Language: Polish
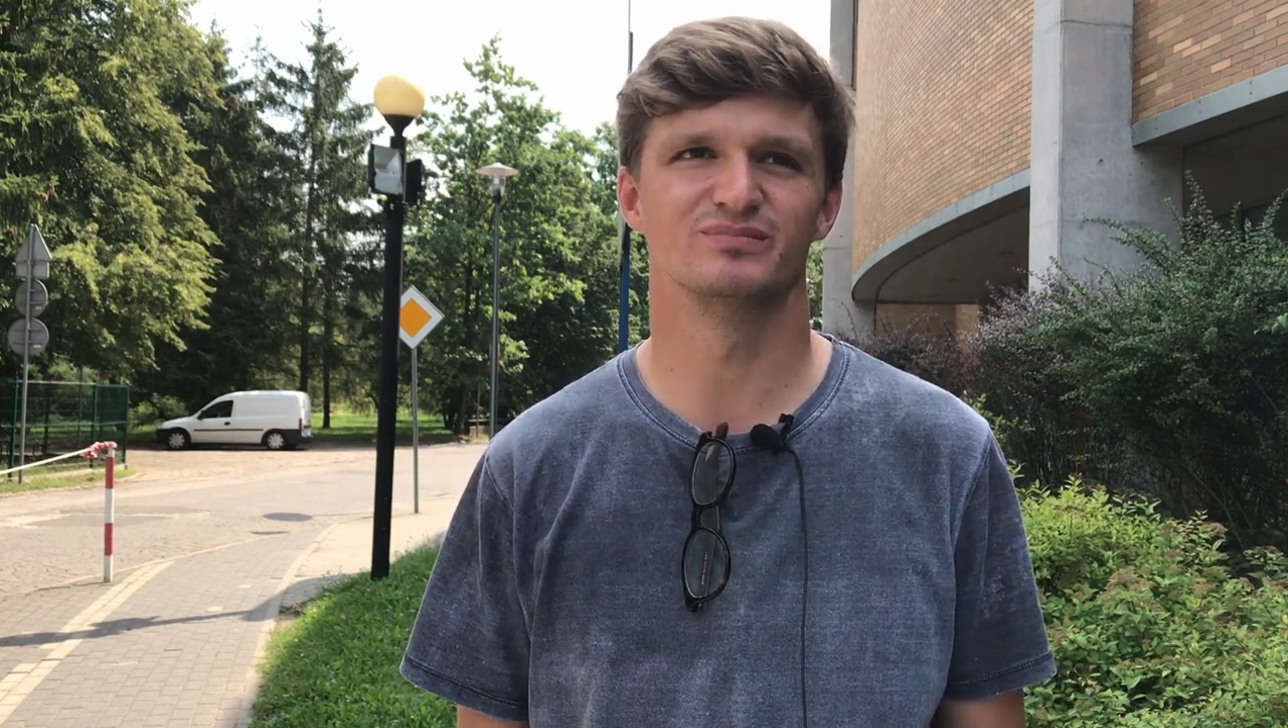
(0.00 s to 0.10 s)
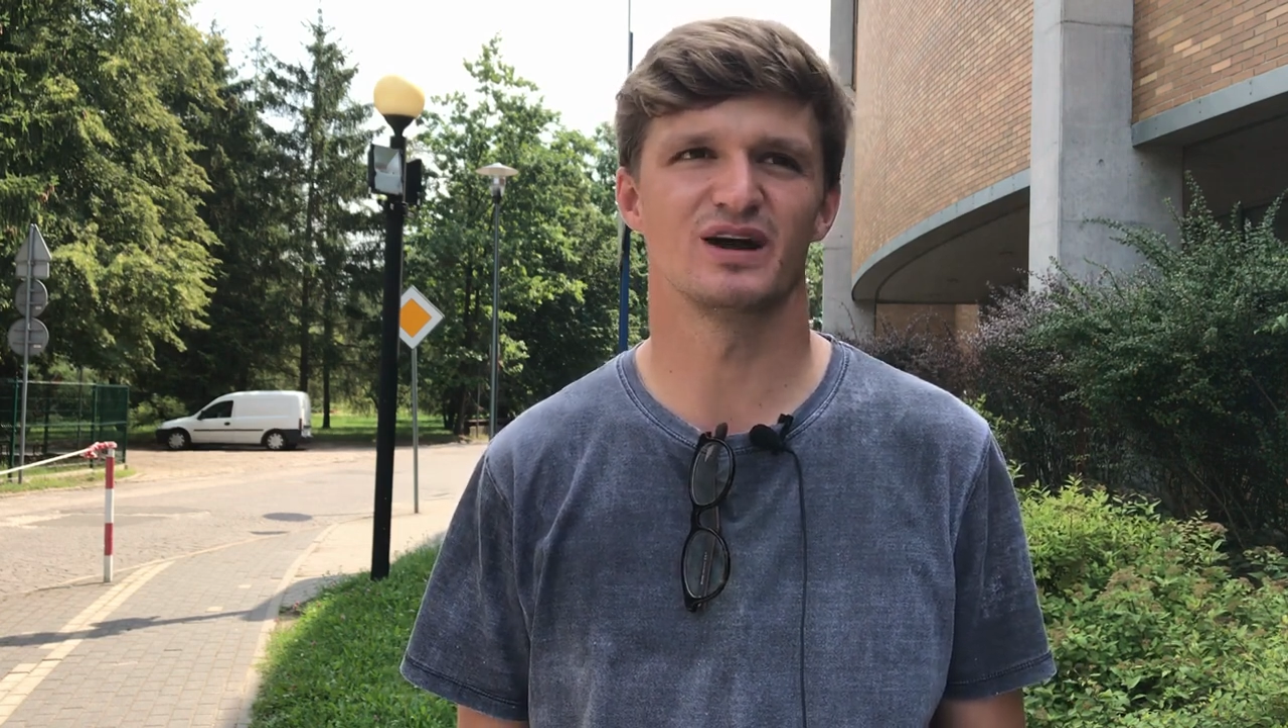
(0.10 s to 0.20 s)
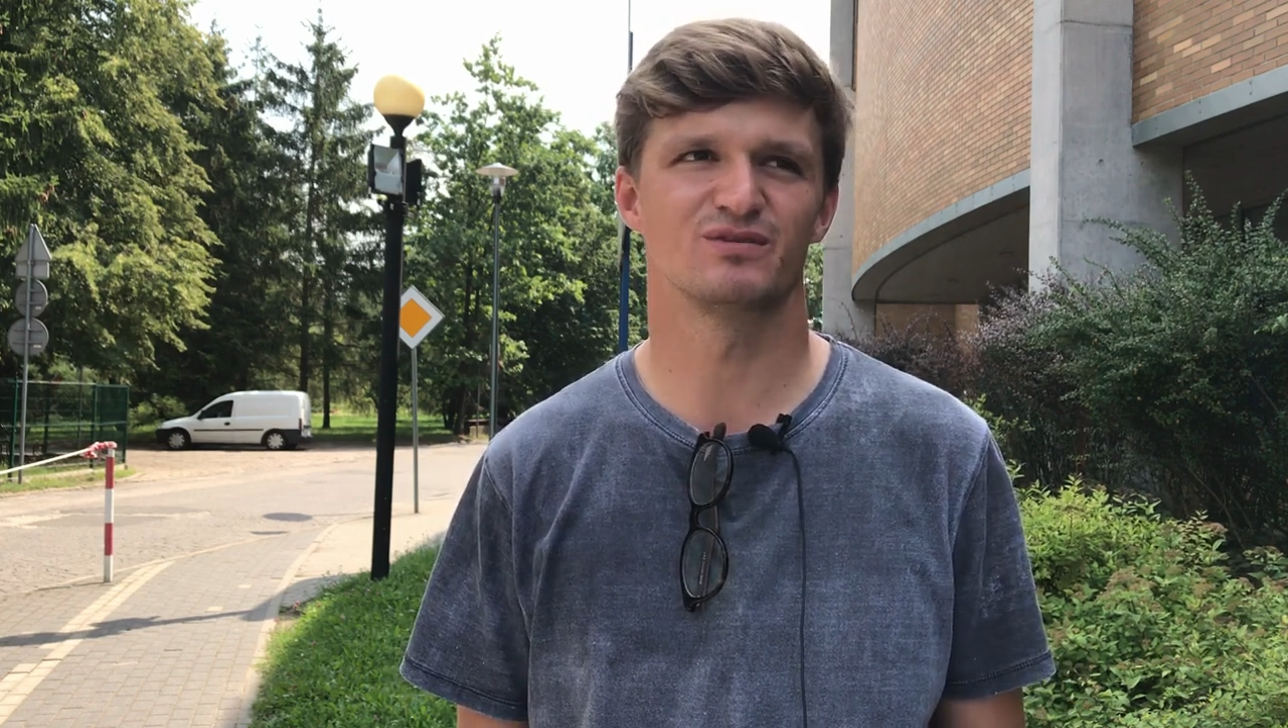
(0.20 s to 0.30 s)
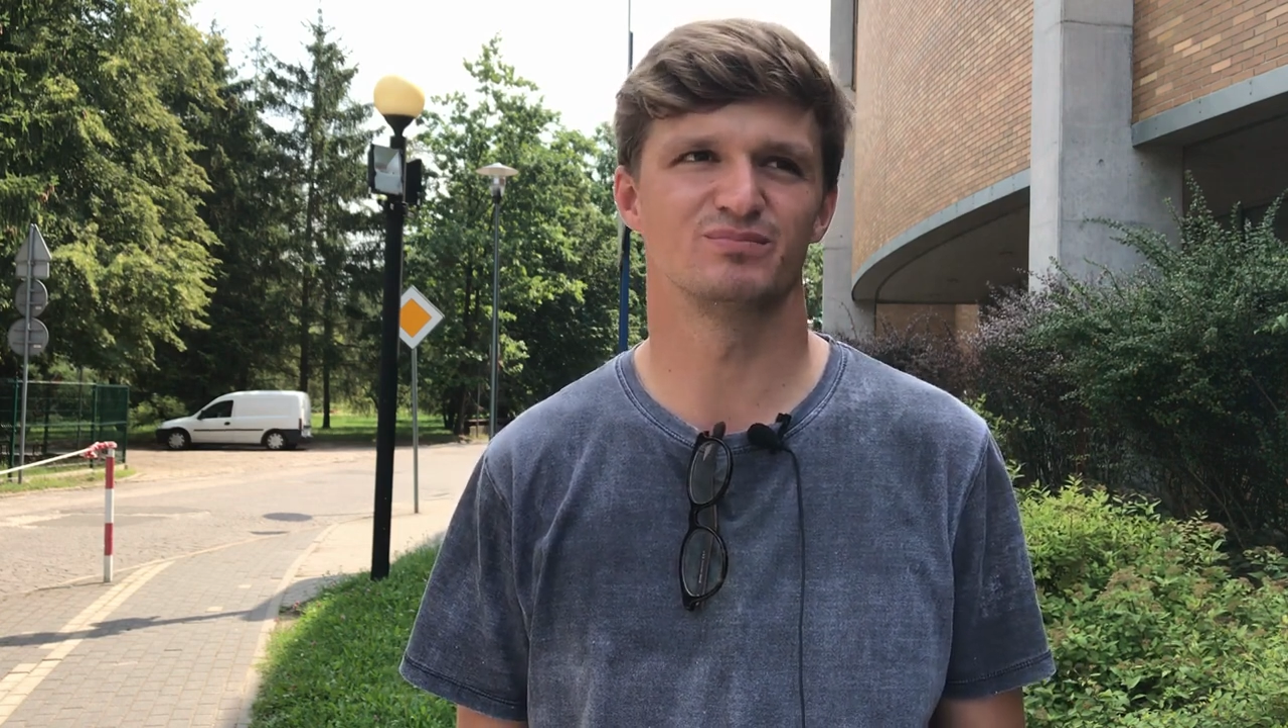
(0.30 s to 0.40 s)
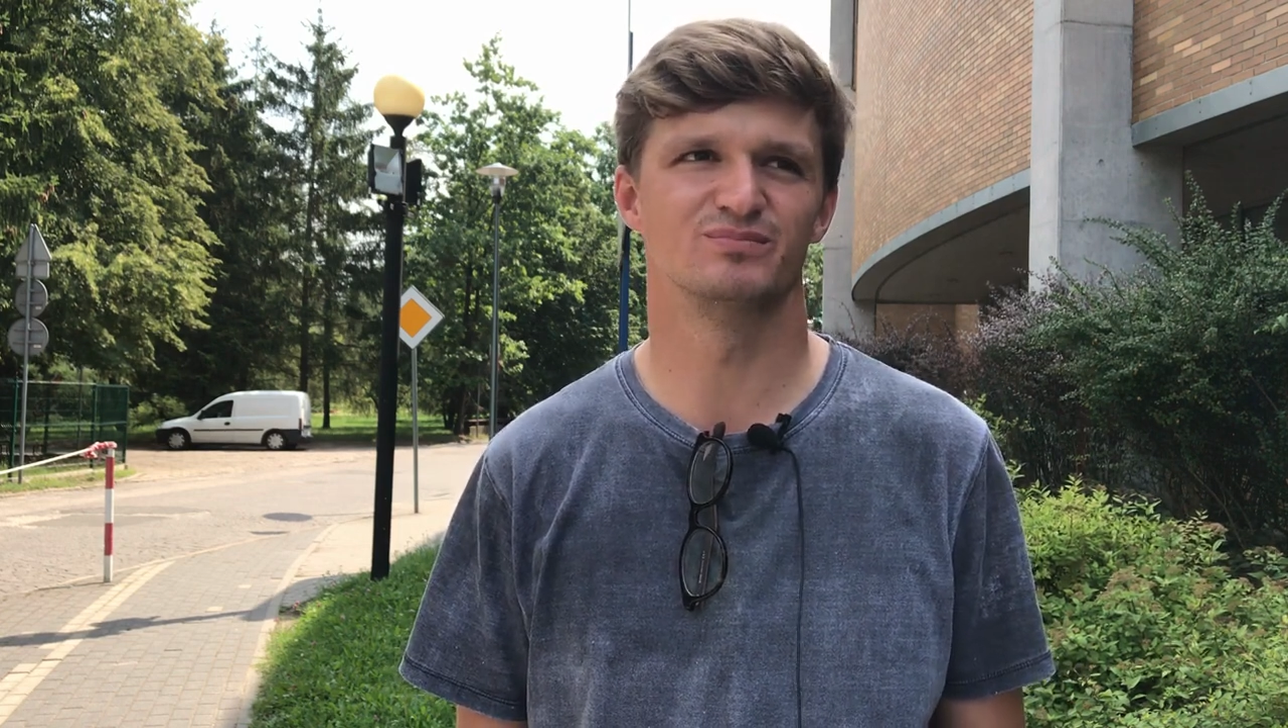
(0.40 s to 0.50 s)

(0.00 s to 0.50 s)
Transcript: jak,